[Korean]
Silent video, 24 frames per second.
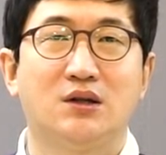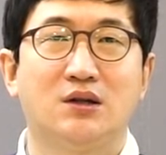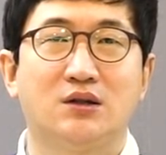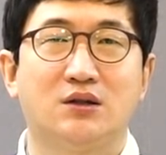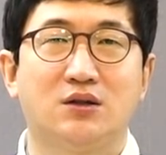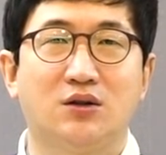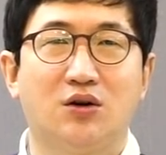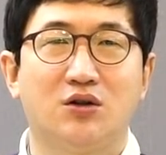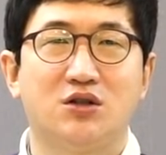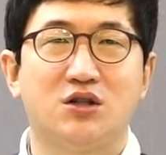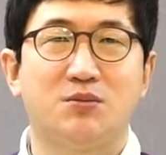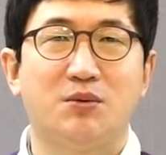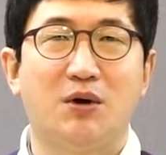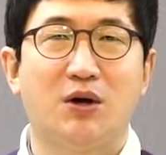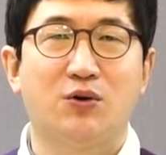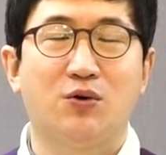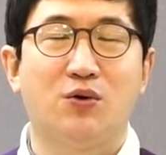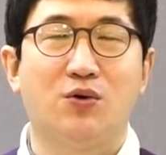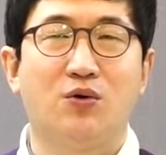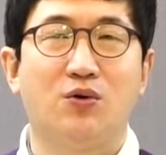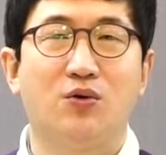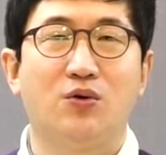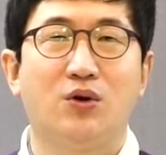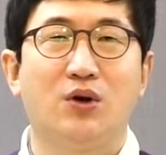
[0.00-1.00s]
그것이
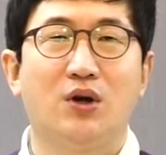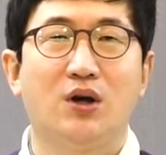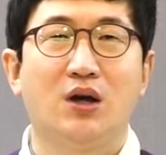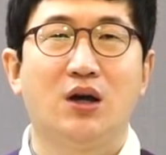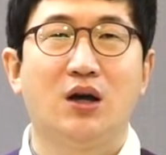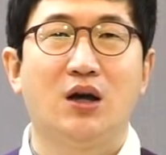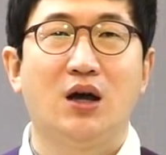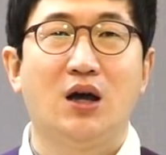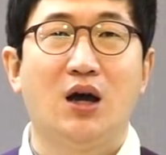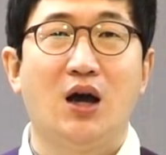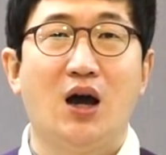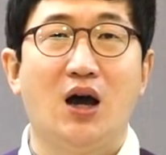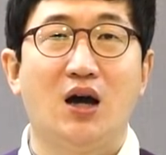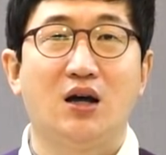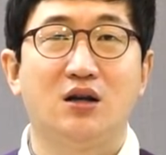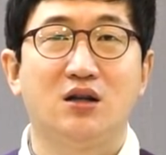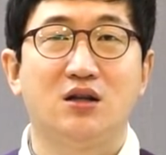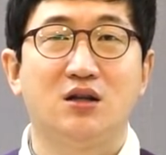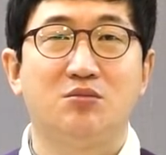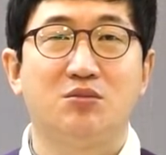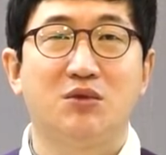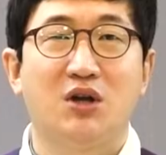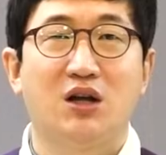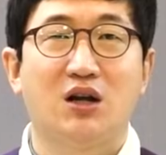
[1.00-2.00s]
바로
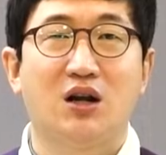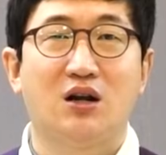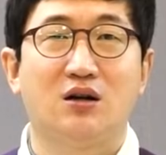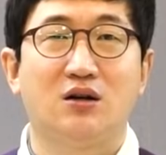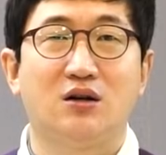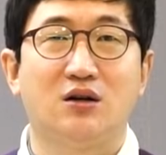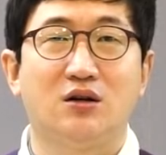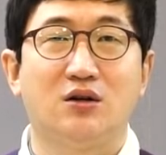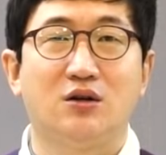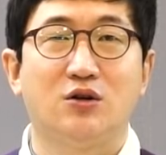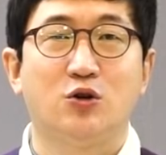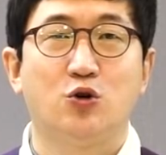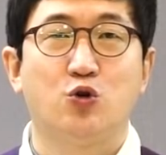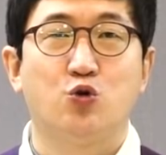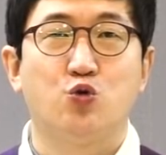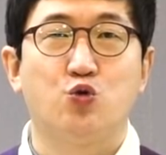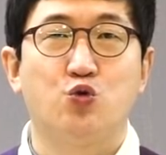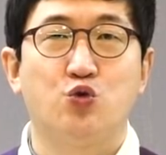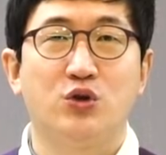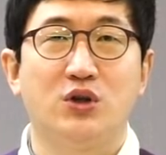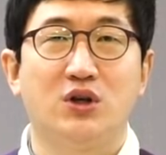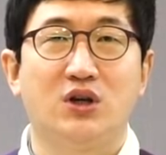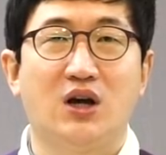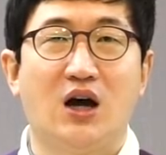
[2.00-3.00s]
하느님 나라를
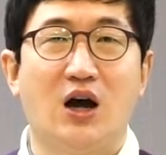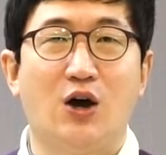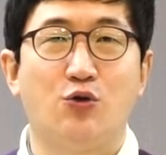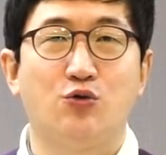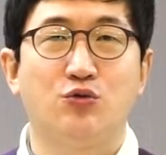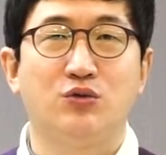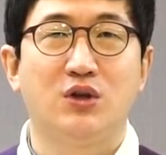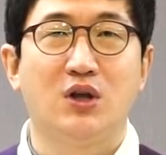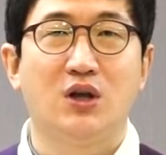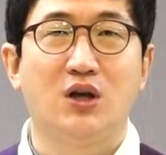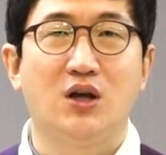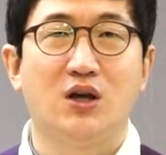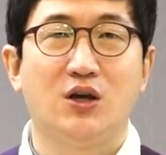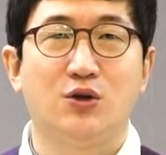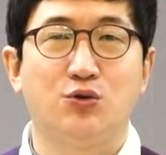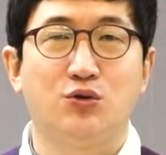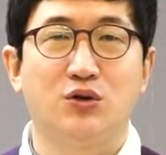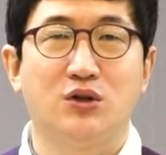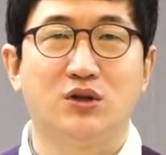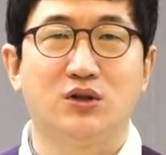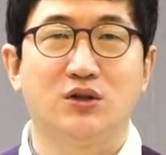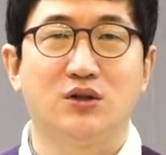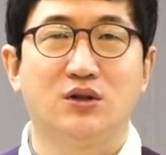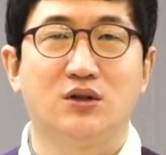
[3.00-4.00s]
우리 가운데에
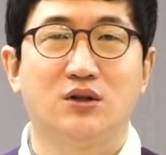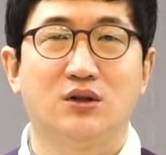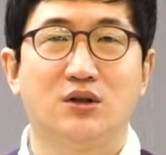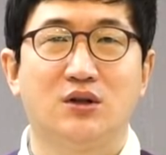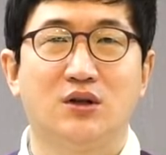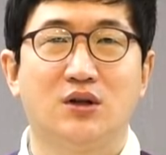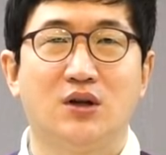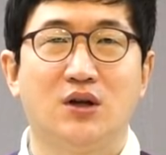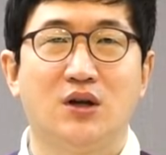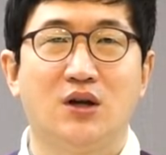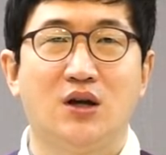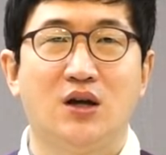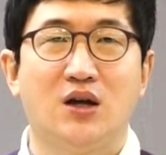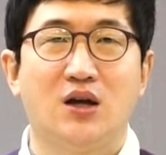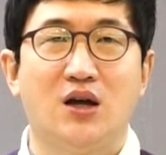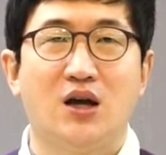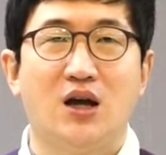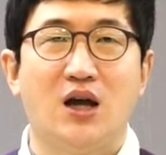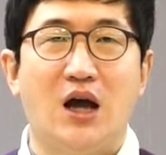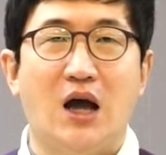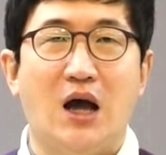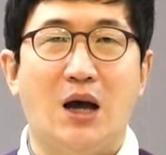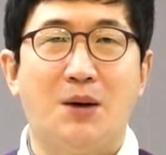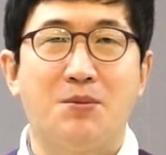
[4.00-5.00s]
이루는
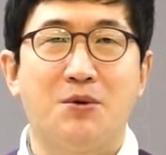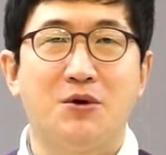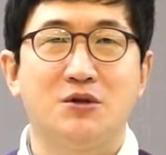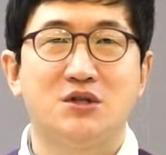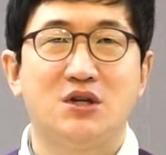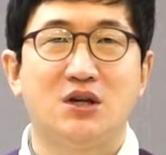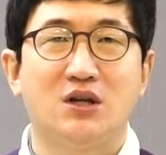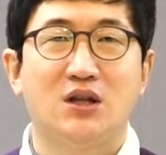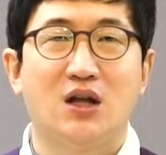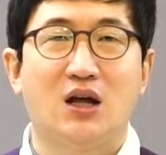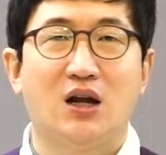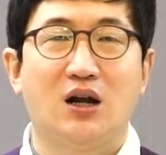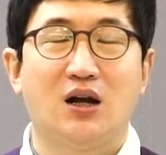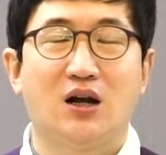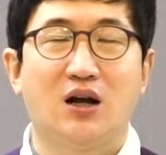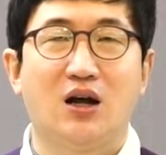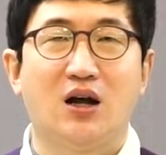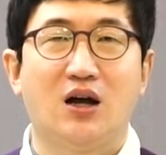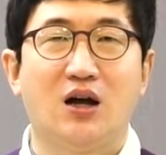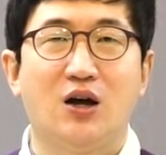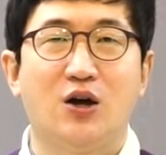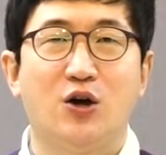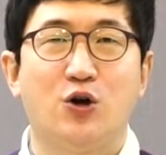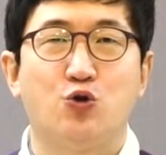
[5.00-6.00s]
아버지의
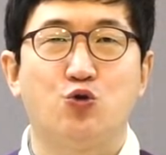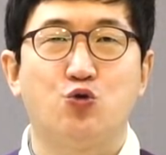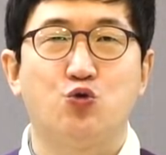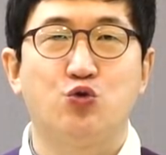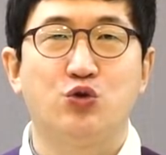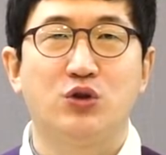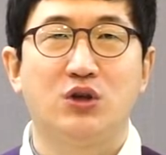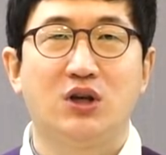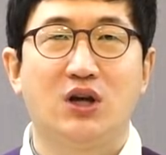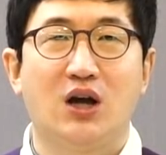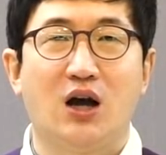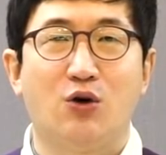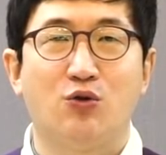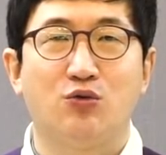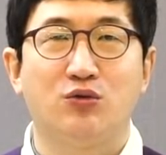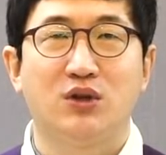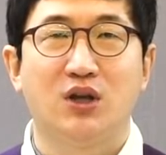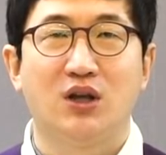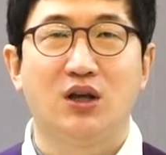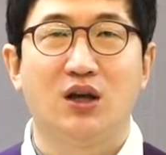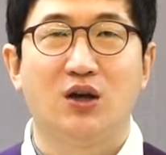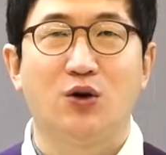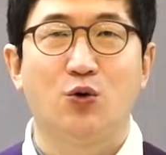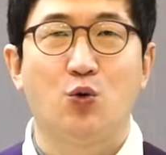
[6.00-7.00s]
나라가 우리
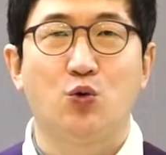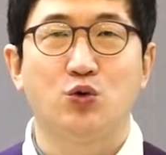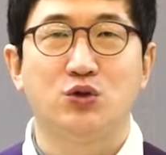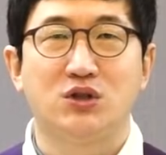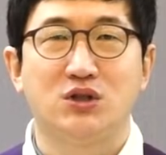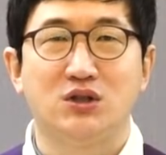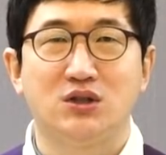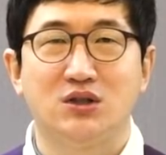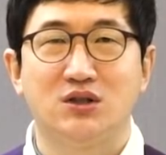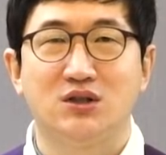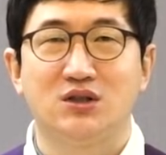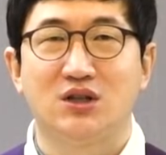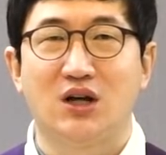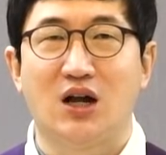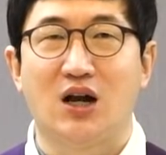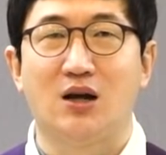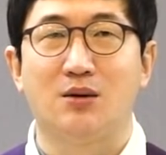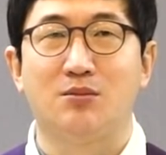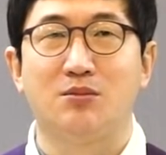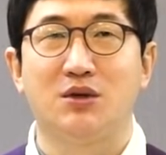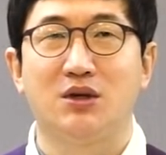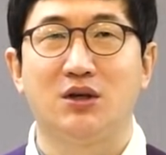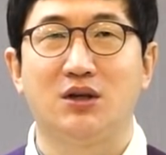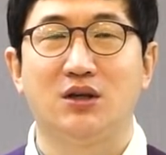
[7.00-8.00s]
가운데에 오시는
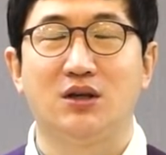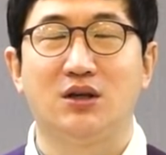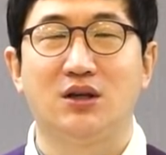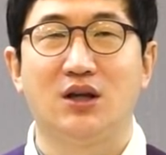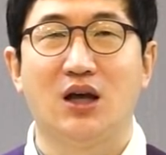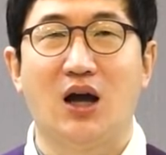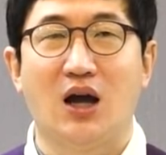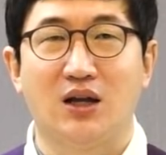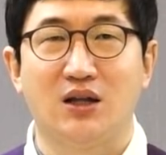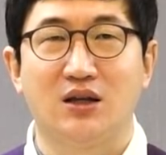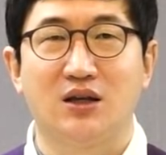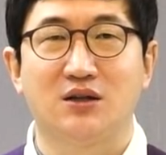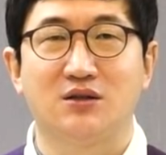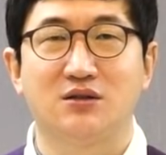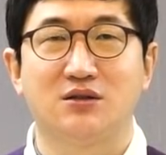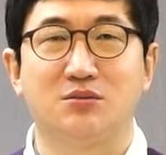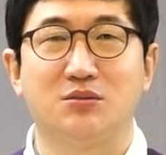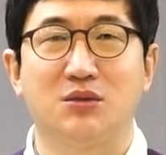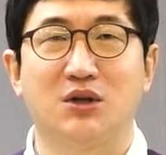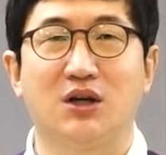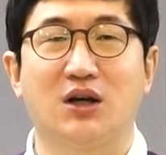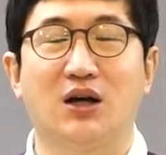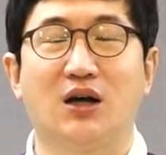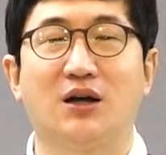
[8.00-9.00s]
삶이
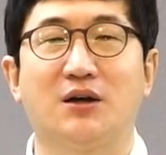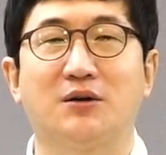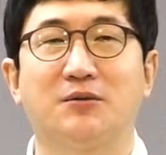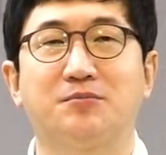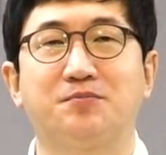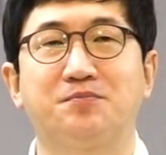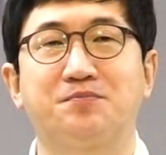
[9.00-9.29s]
아니겠습니까?